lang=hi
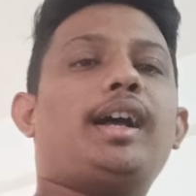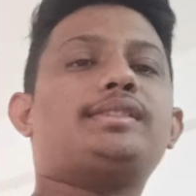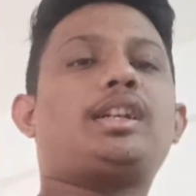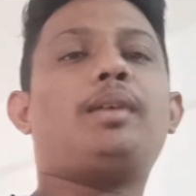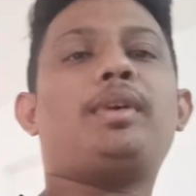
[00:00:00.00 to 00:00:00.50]

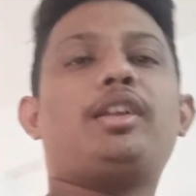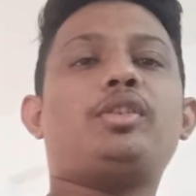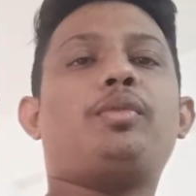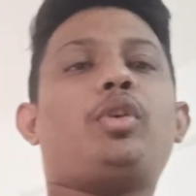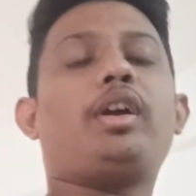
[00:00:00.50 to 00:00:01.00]
आज का हमारा
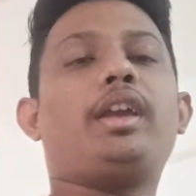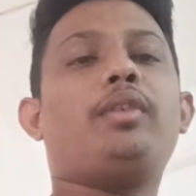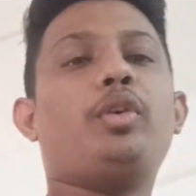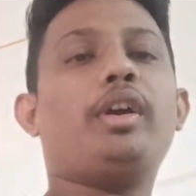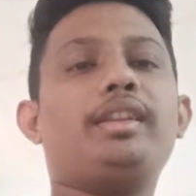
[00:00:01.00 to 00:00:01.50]
जो ब्लॉग है
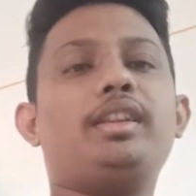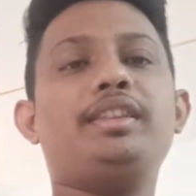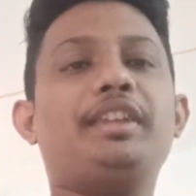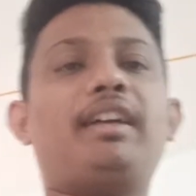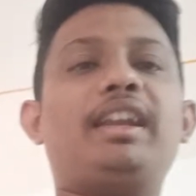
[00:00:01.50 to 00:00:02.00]
वो है
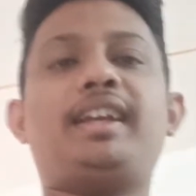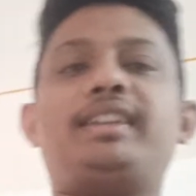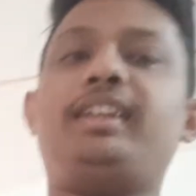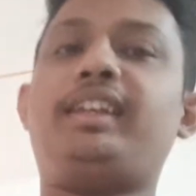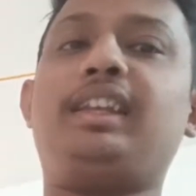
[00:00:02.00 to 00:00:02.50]
दिवाली के
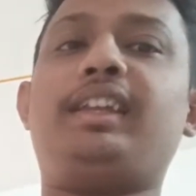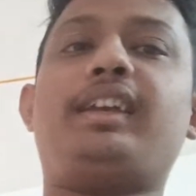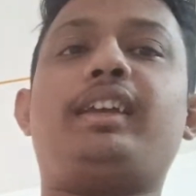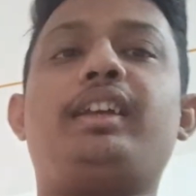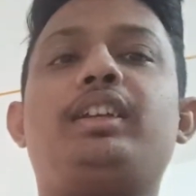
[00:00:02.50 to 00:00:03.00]
दिन के लिए
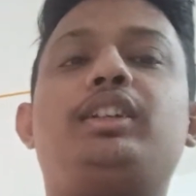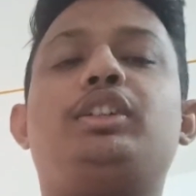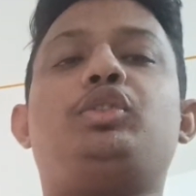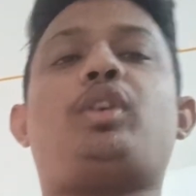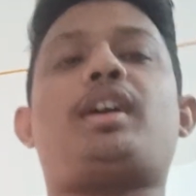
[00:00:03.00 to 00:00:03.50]
है
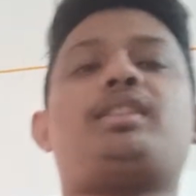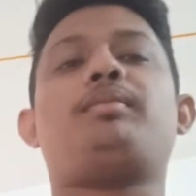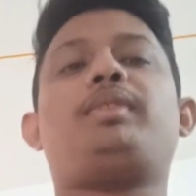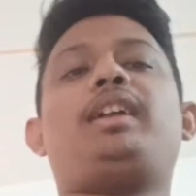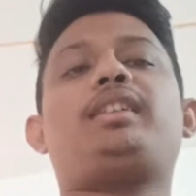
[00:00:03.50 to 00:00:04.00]
तो आज
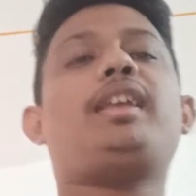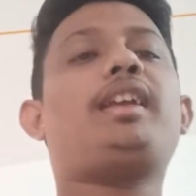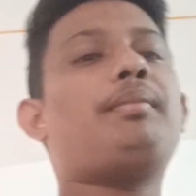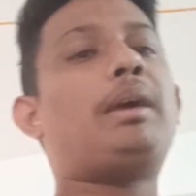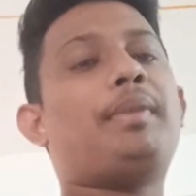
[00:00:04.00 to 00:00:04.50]
हम देखते हैं
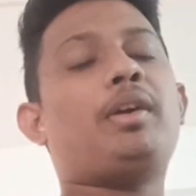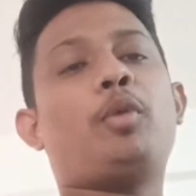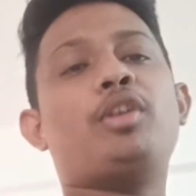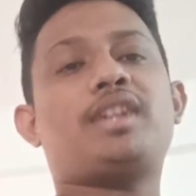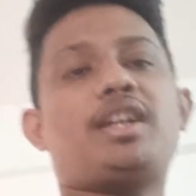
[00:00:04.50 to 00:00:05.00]
कि पापा
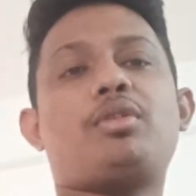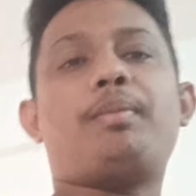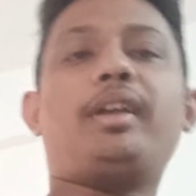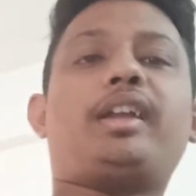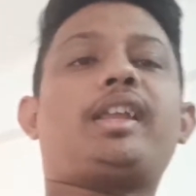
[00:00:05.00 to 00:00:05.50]
बहुत सारी
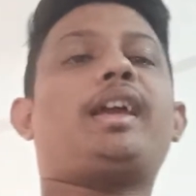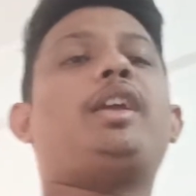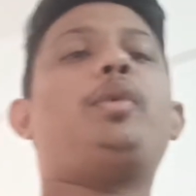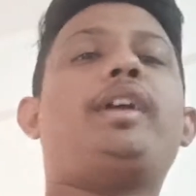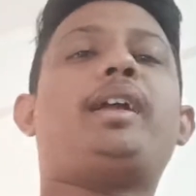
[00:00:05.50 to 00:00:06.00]
शॉपिंग करके
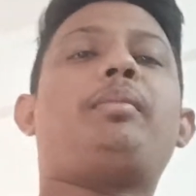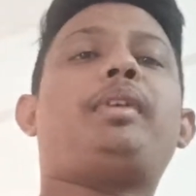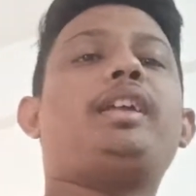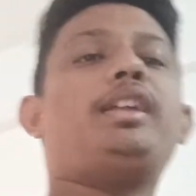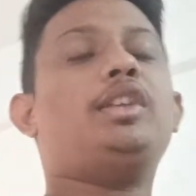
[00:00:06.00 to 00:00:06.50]
आए हुए हैं घर
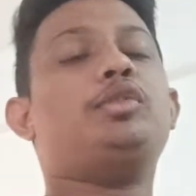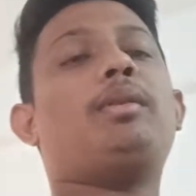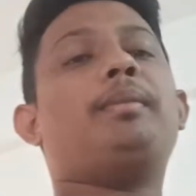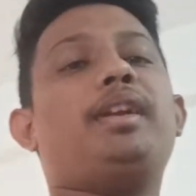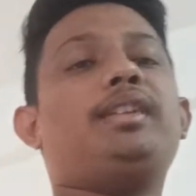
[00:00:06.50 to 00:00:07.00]
पे तो
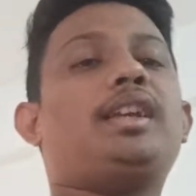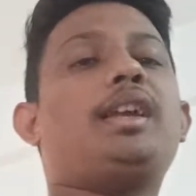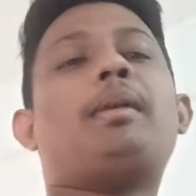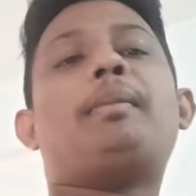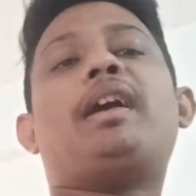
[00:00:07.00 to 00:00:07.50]
हम देखते हैं
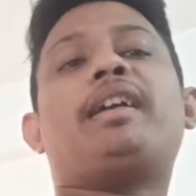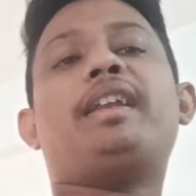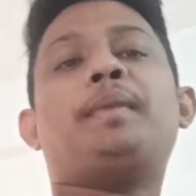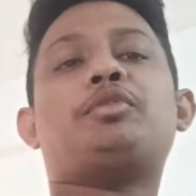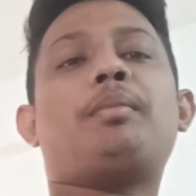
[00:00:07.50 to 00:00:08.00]
कि पापा
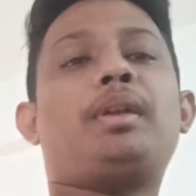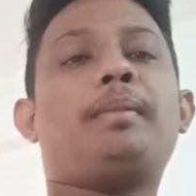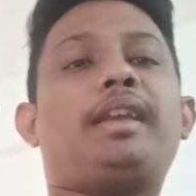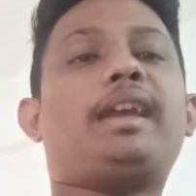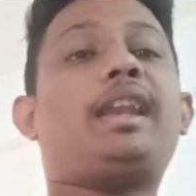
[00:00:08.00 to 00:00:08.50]
आखिर में शॉपिंग
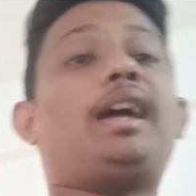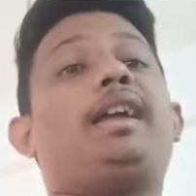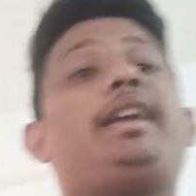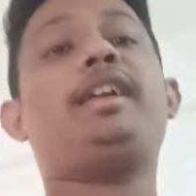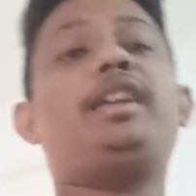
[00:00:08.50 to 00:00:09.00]
में क्या
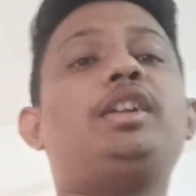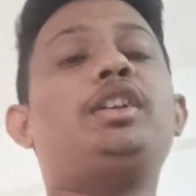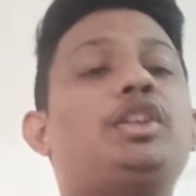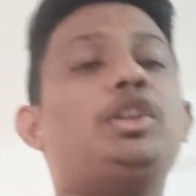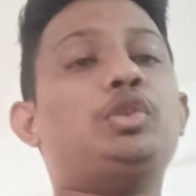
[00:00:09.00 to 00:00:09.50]
लाए हैं
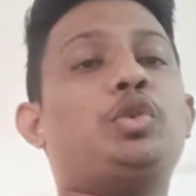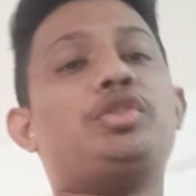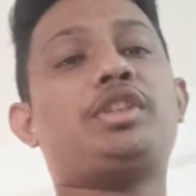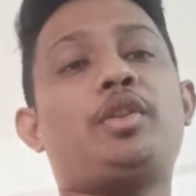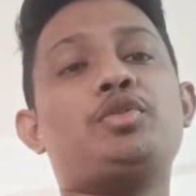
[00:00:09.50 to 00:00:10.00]

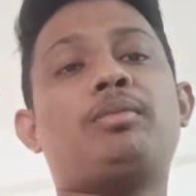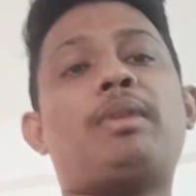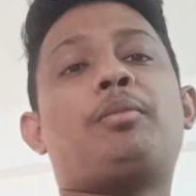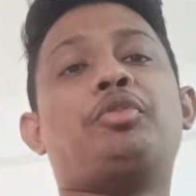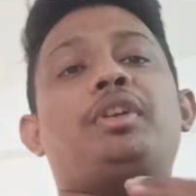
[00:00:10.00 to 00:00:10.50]
तो चलो दोस्तों
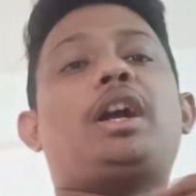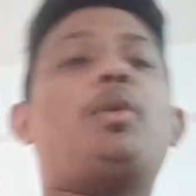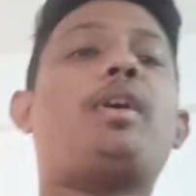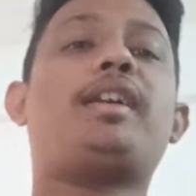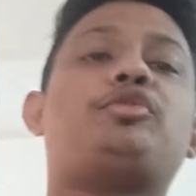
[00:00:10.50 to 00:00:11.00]
मैं आपको
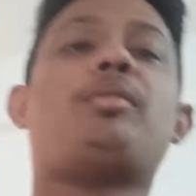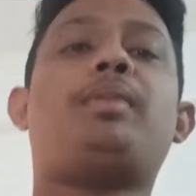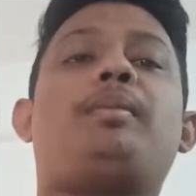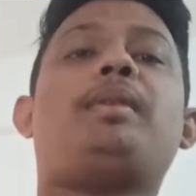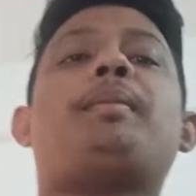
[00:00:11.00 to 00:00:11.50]
दिखाऊंगा कि
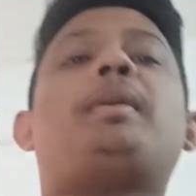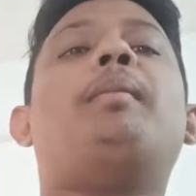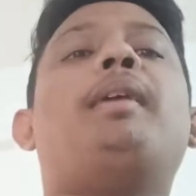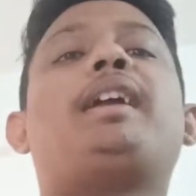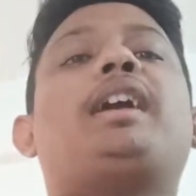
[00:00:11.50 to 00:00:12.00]
शॉपिंग में पापा
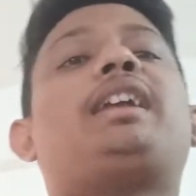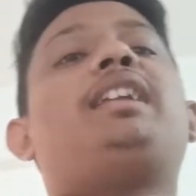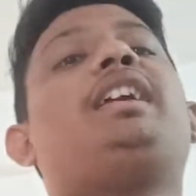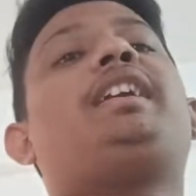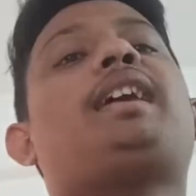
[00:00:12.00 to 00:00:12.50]
हमारे घर के
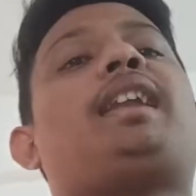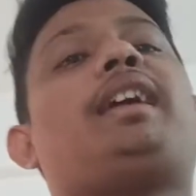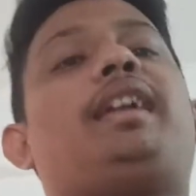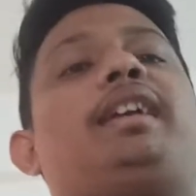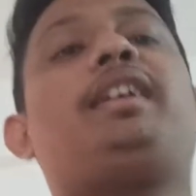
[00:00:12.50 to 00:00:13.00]
लिए क्या
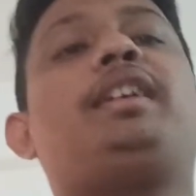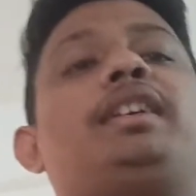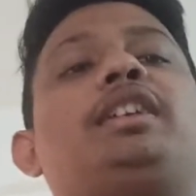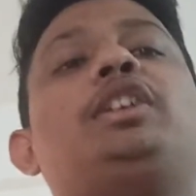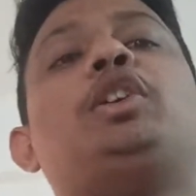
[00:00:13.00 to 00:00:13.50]
लाए हैं
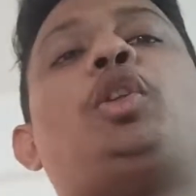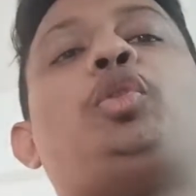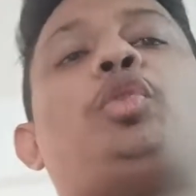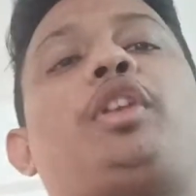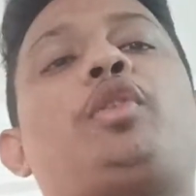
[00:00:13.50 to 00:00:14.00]

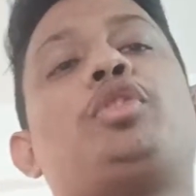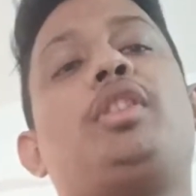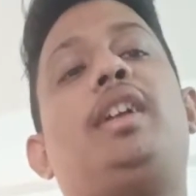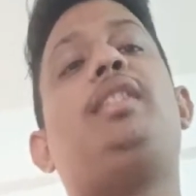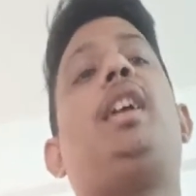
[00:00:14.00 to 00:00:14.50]
तो चलो दोस्तों
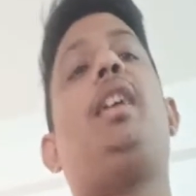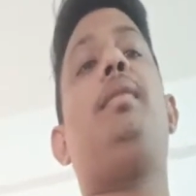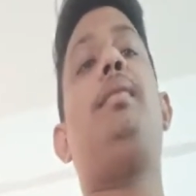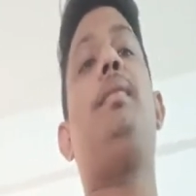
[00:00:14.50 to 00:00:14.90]
देखते हैं